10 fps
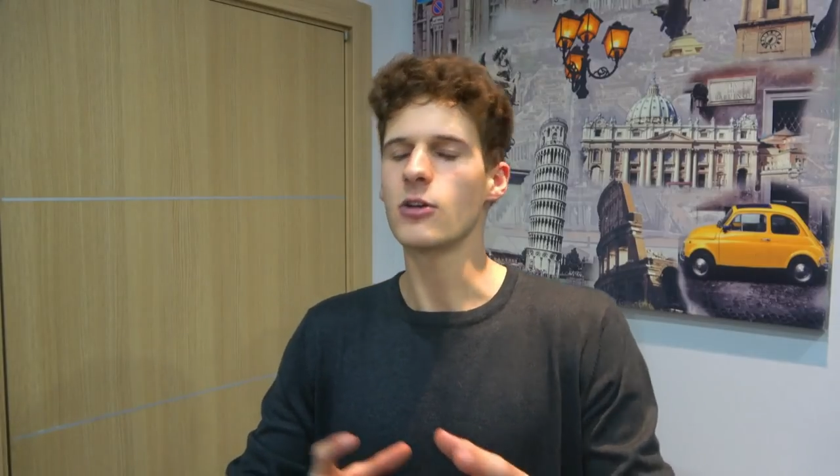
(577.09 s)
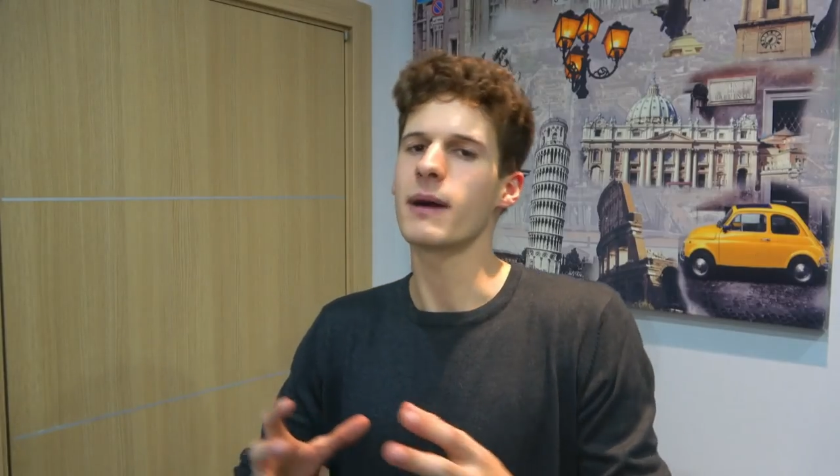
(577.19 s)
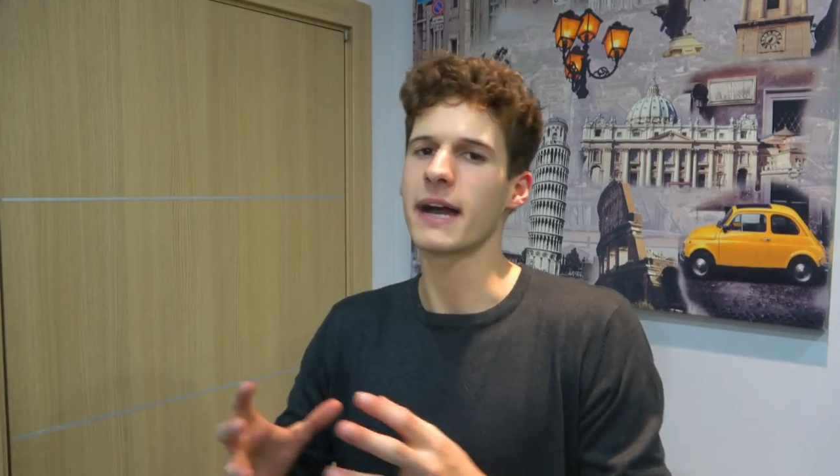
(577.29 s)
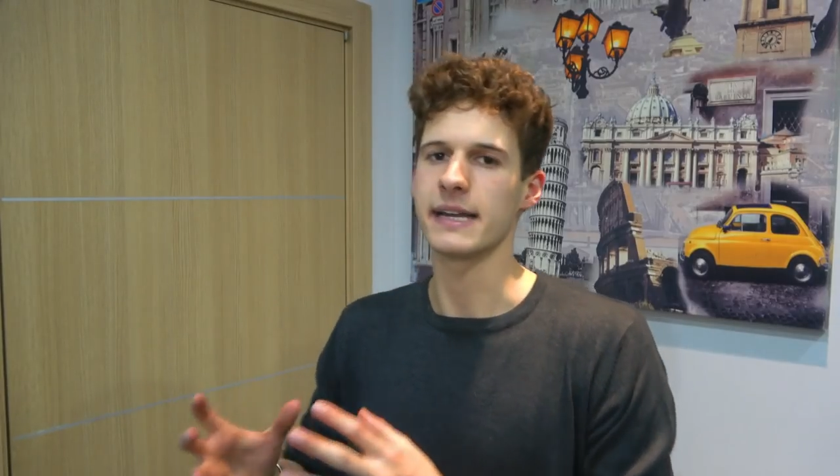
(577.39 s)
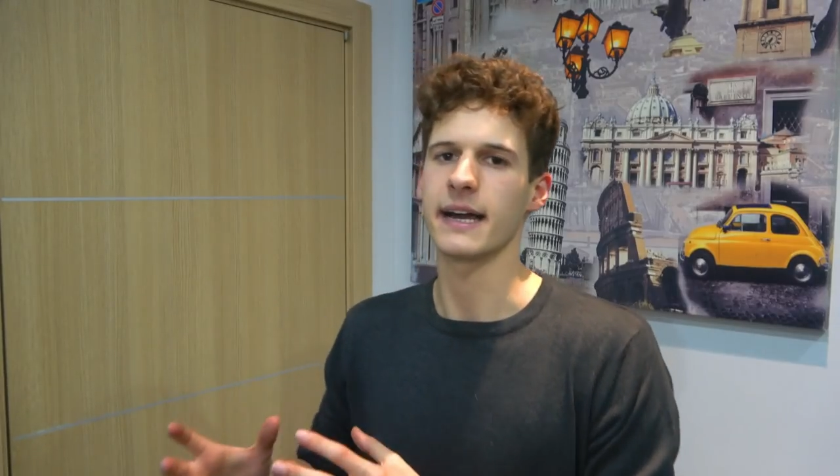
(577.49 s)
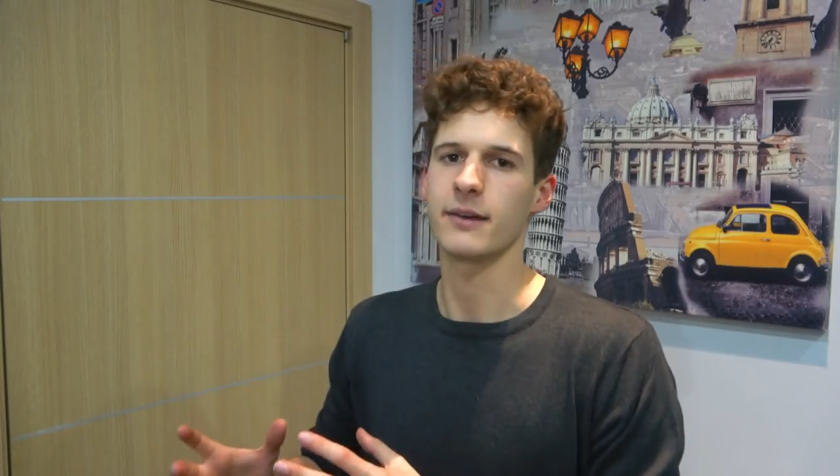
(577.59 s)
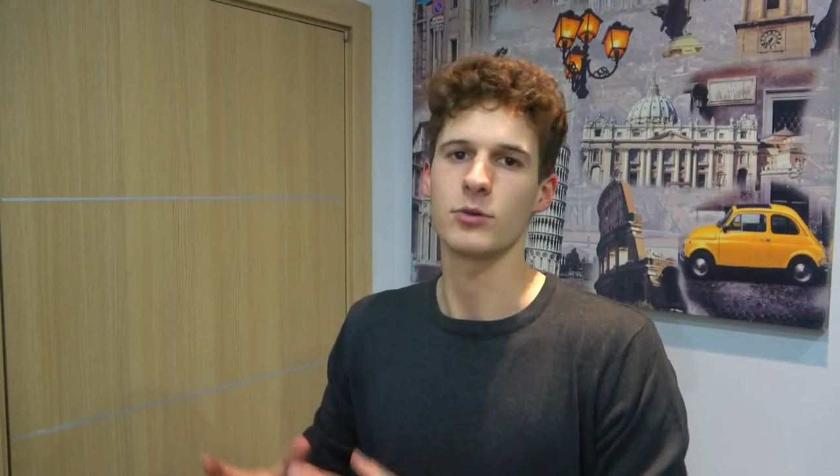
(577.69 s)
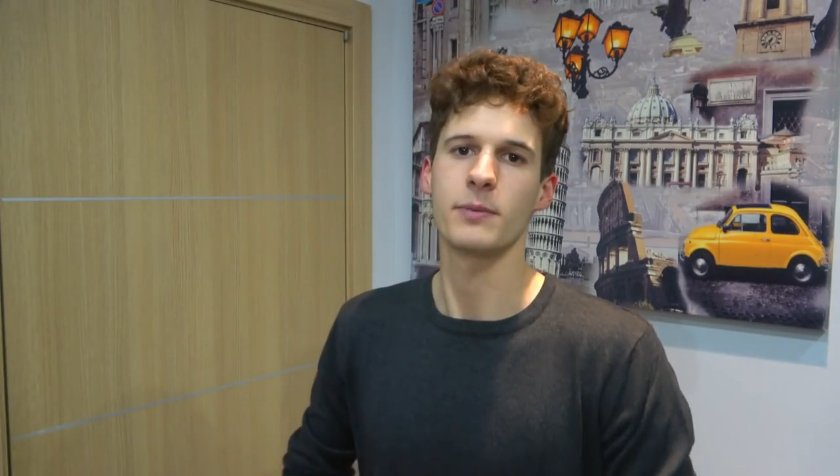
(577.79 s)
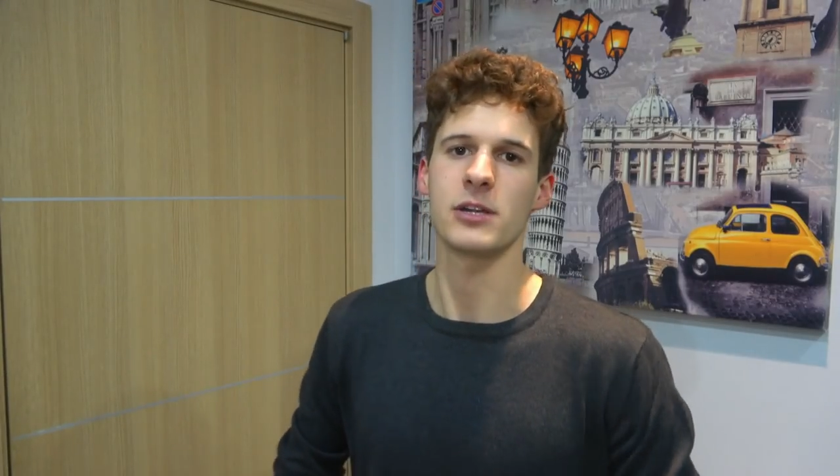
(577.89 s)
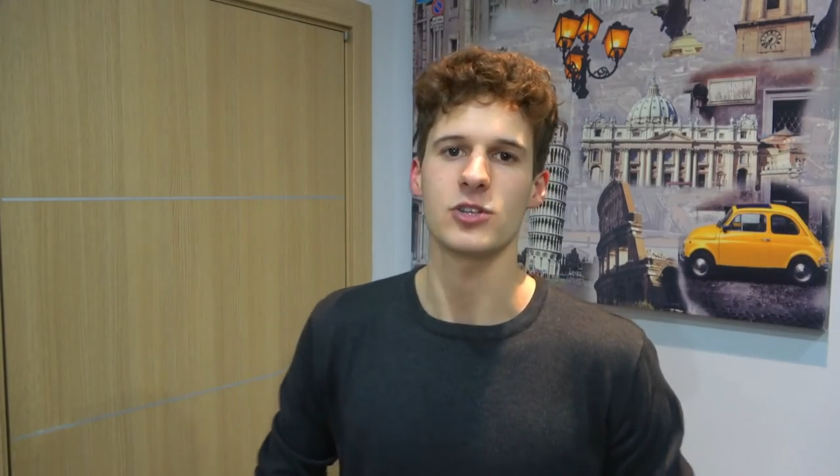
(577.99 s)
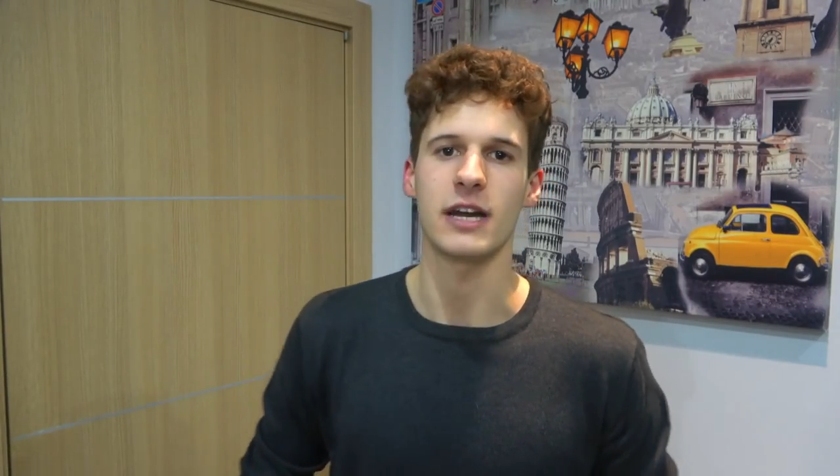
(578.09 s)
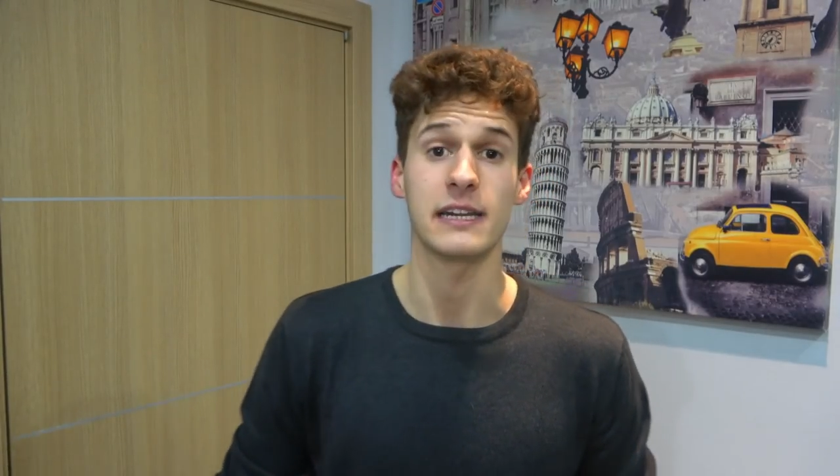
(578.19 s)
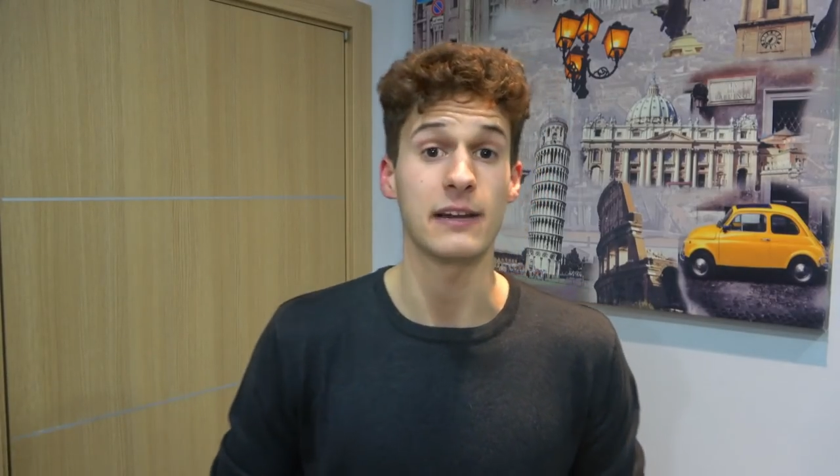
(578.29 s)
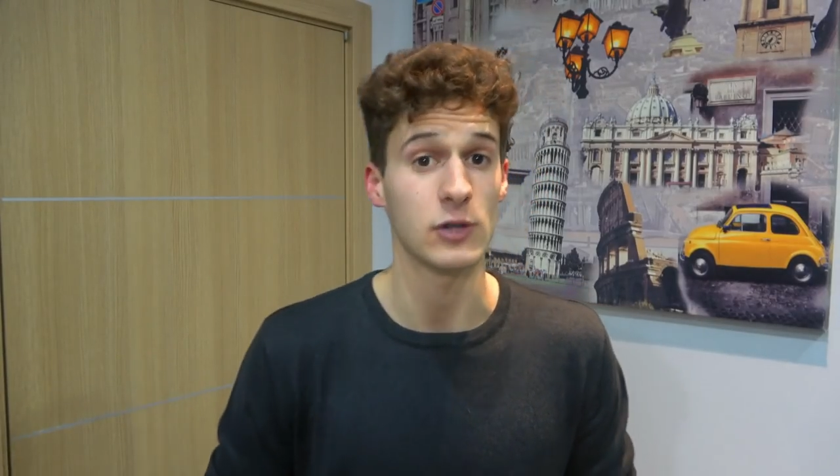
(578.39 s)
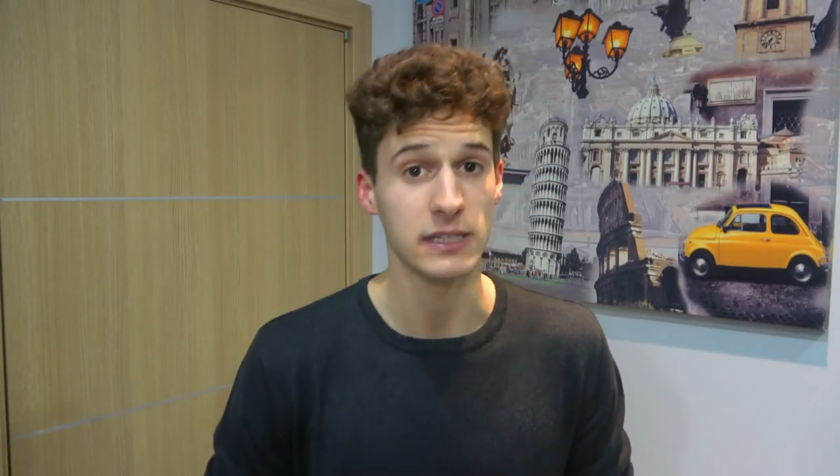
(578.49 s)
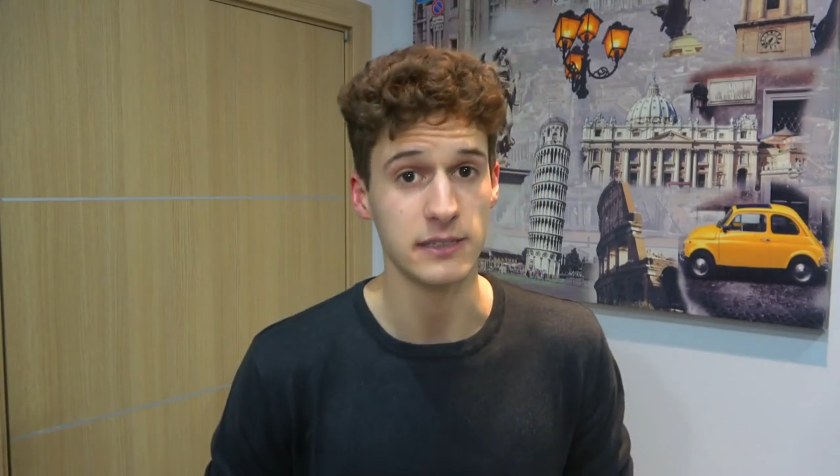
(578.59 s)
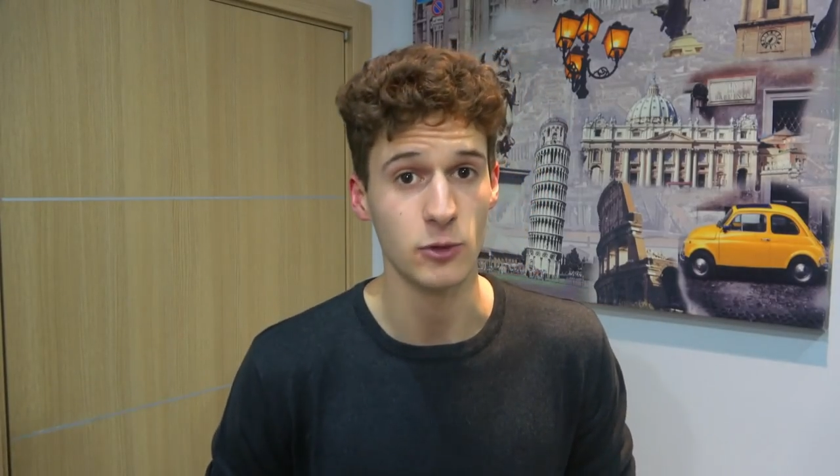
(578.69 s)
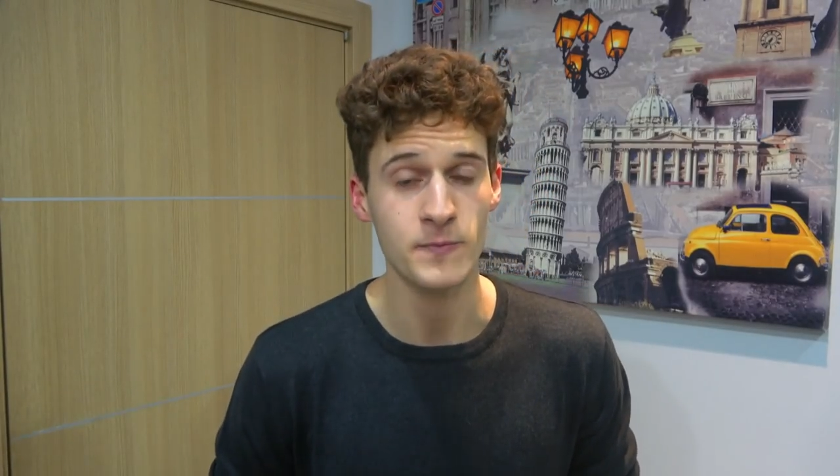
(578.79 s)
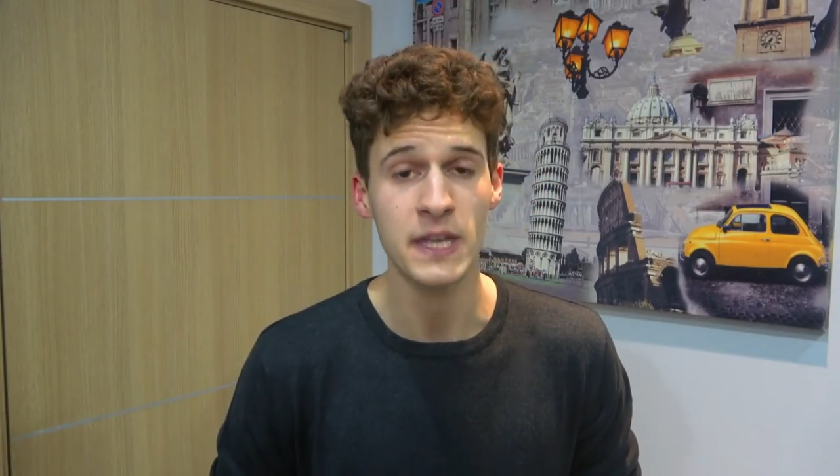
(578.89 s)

magari anche più personale e lavorativo.